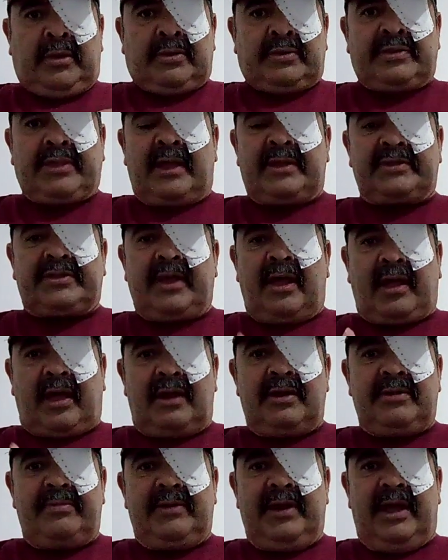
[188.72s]
طنطا قال
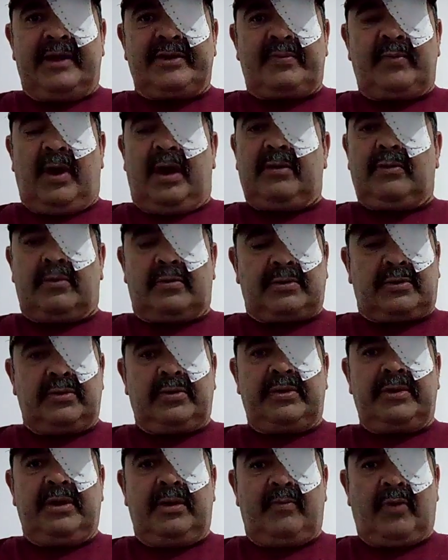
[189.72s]
لي بالحاج محمد قلت له يا
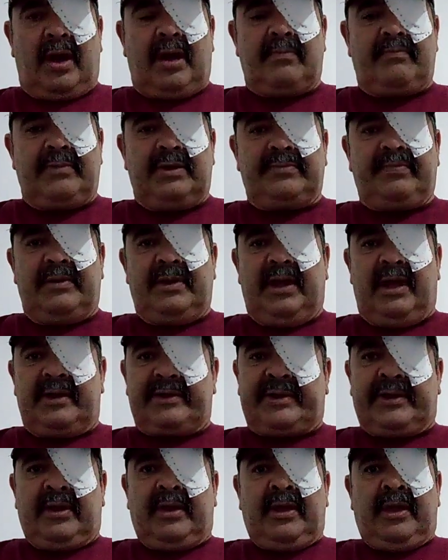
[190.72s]
إيه، محمد بالحاج